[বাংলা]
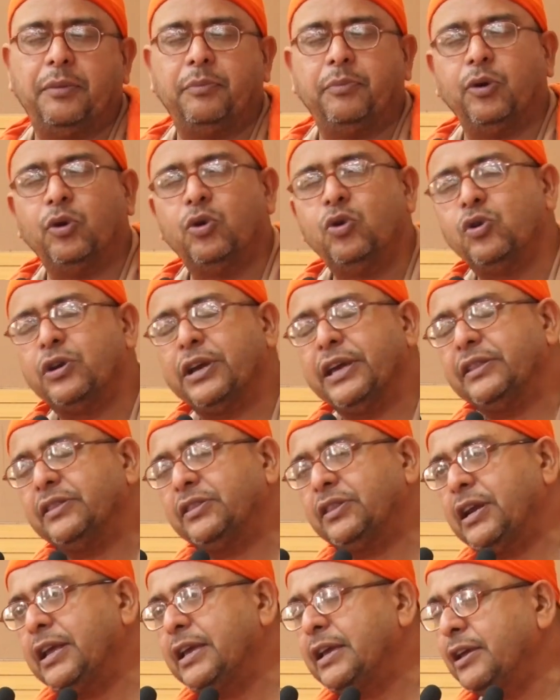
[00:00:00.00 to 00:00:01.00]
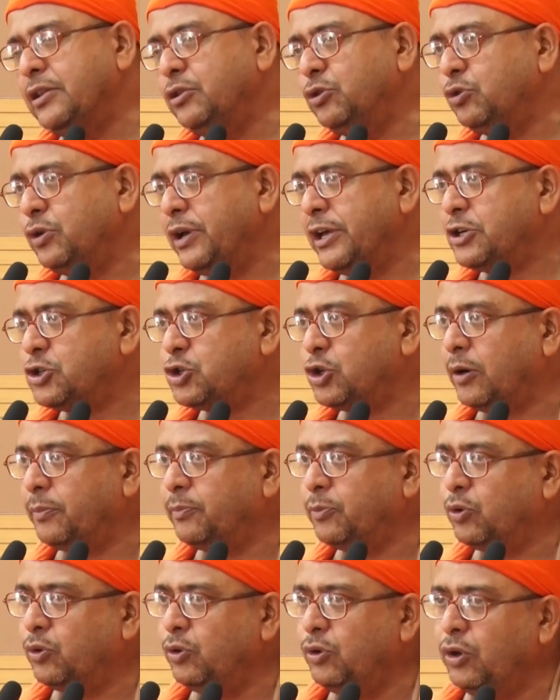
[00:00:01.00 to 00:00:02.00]
বহু ক্ষেত্রেই কিন্তু এর
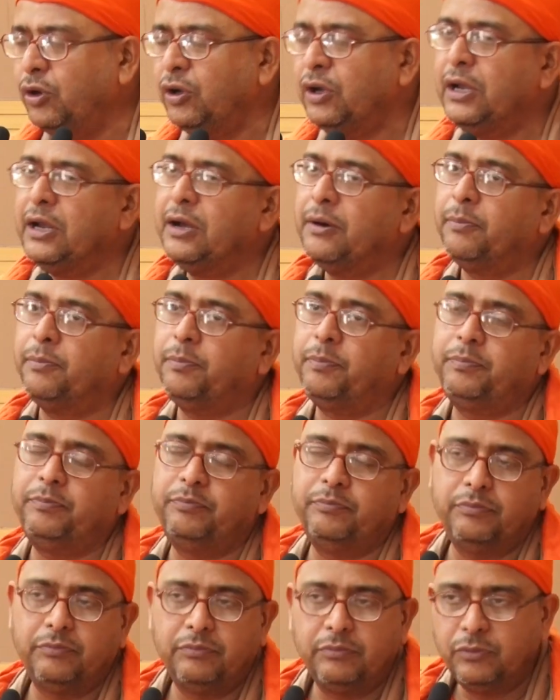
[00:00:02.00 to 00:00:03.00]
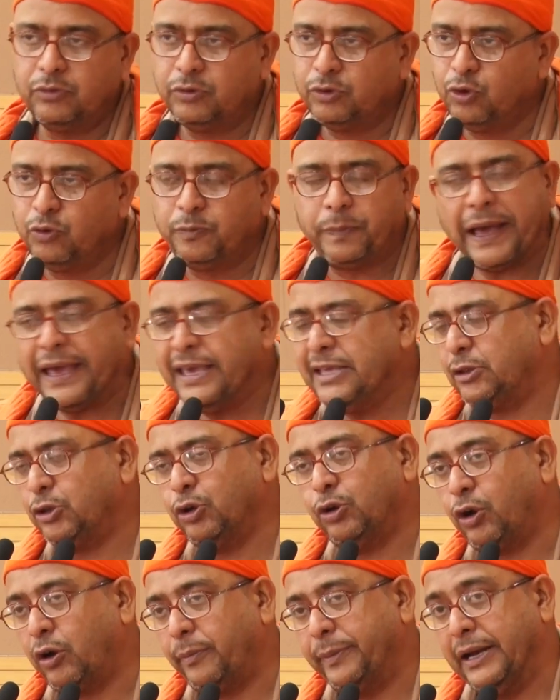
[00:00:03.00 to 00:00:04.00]
সবগুলো রূপায়িত
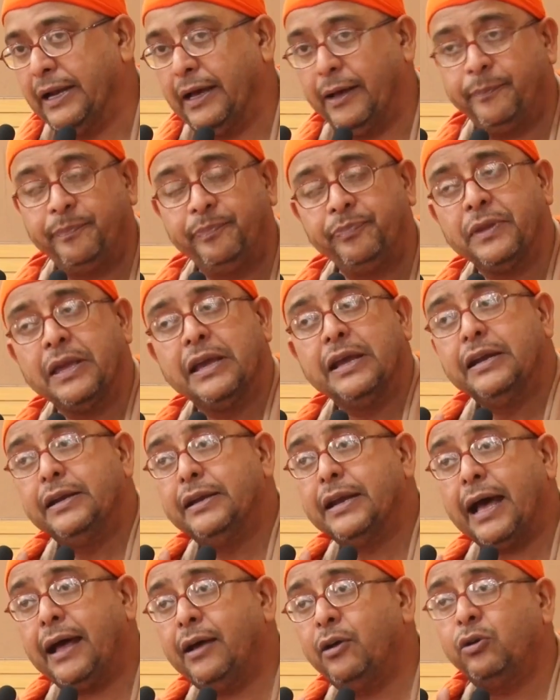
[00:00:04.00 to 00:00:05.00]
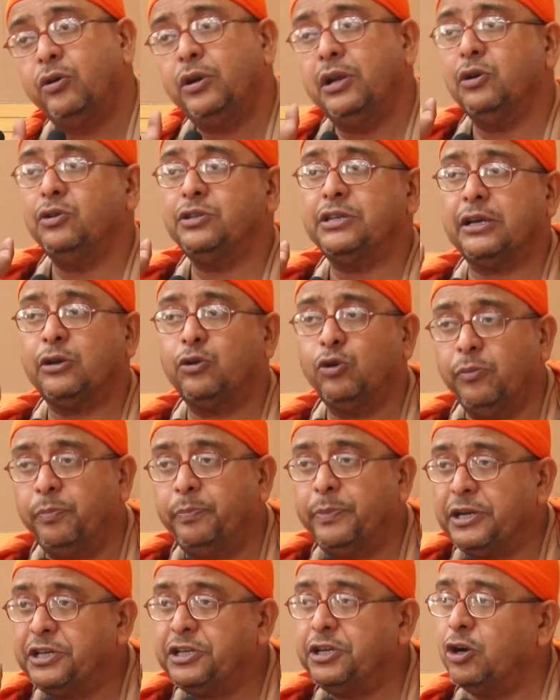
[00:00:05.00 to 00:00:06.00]
হবে না না হলেও যে খুব
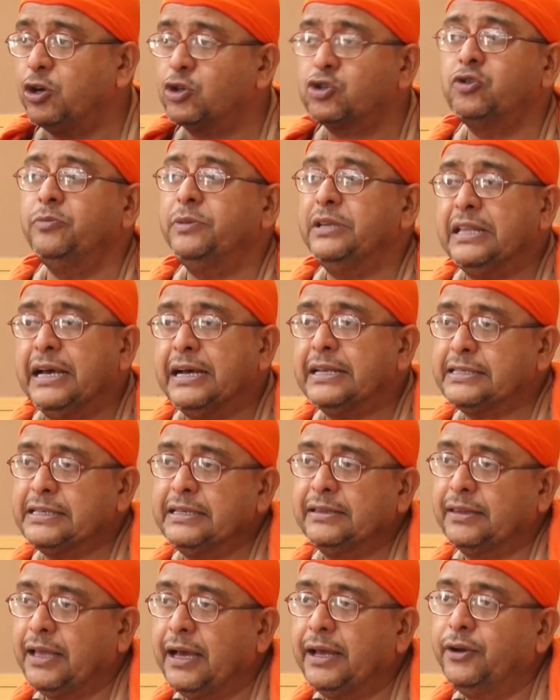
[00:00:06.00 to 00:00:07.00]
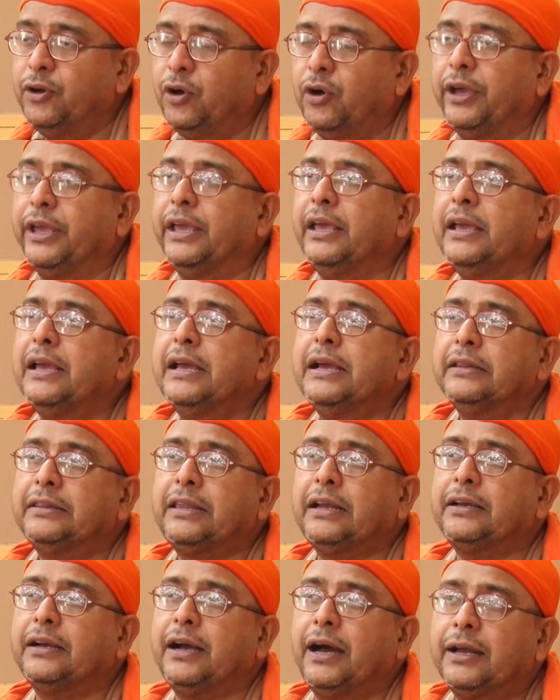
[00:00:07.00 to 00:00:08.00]
বেশি অসুবিধা আছে তা নয়
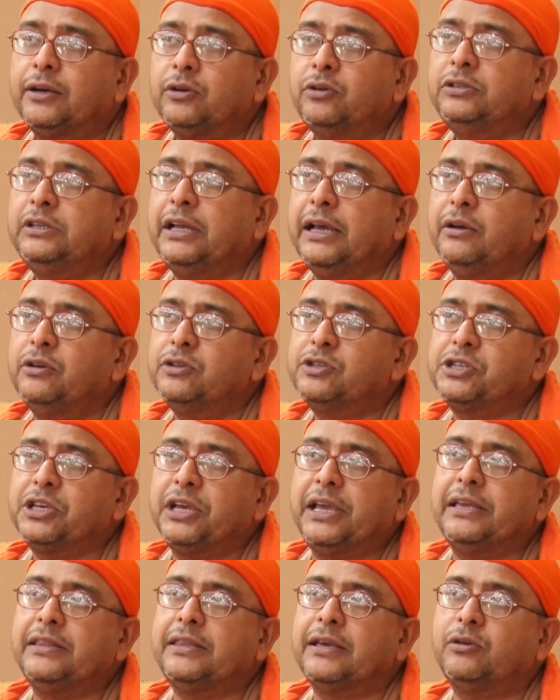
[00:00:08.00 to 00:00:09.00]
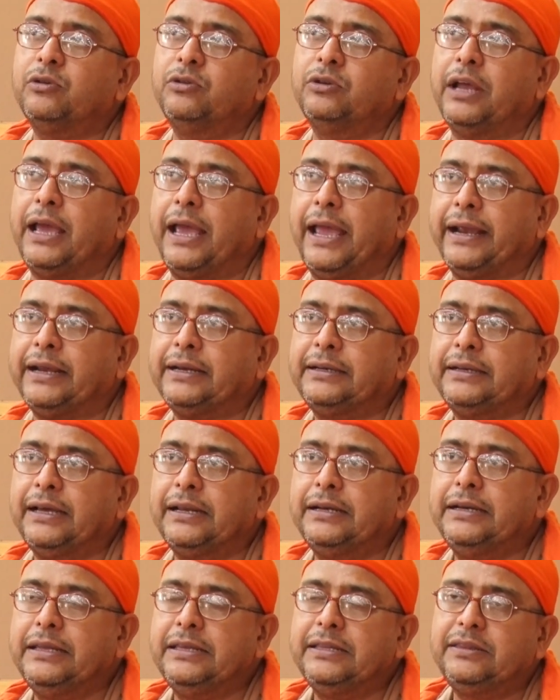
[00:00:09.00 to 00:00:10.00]
তার কারণটা হচ্ছে এই দেখুন একটা
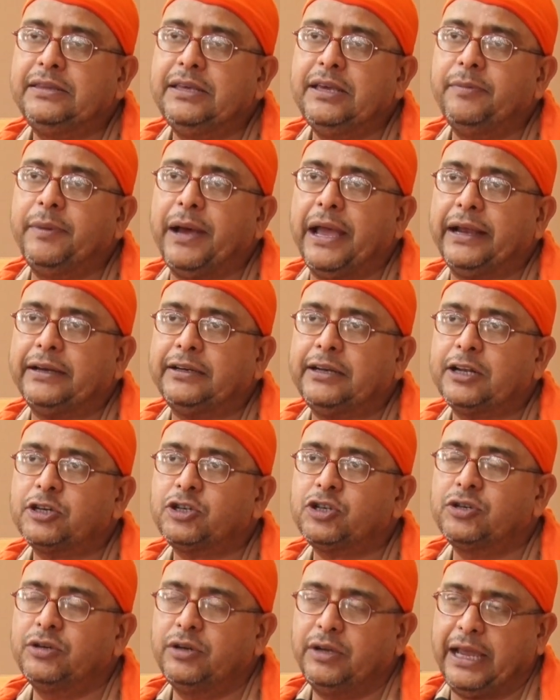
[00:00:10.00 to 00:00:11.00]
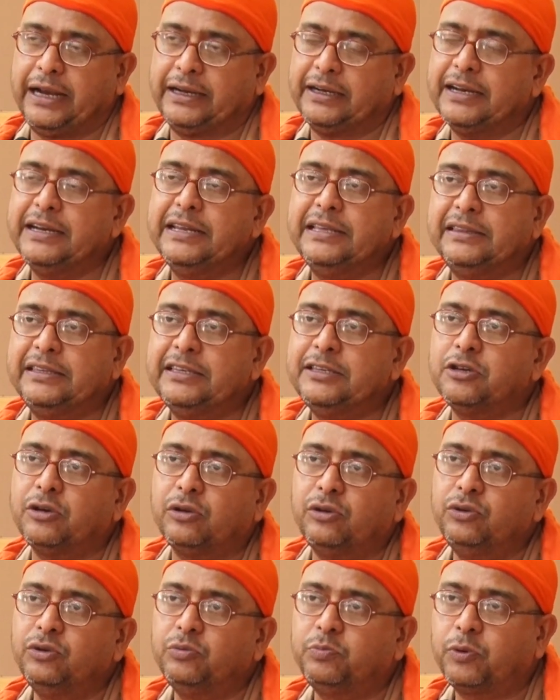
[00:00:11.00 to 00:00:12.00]
নীতি বা একটা একটা নীতি
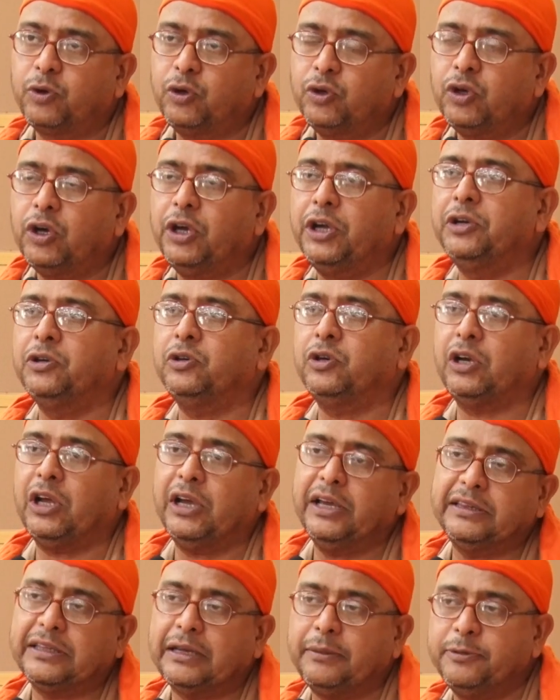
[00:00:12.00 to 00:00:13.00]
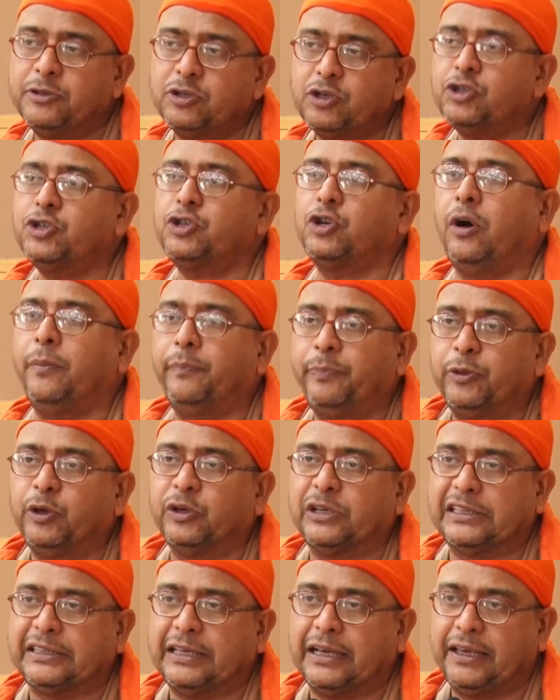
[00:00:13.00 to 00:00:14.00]
যখন প্রণয়ন করা হয় তার পেছনে
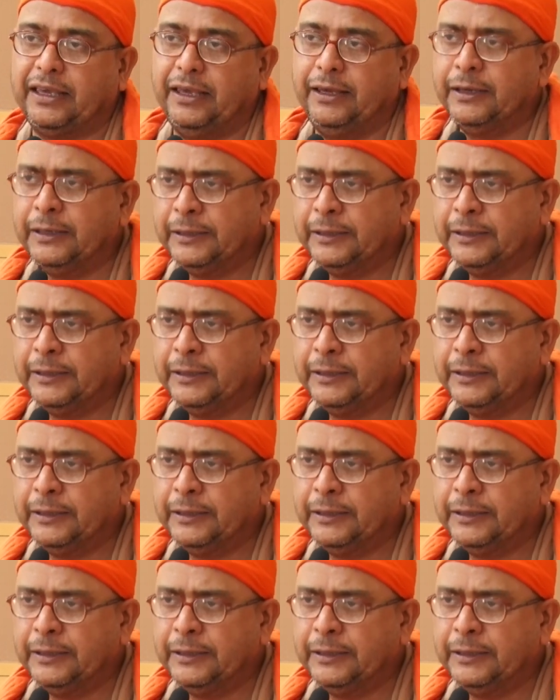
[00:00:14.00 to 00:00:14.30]
স্বপ্নটা থাকে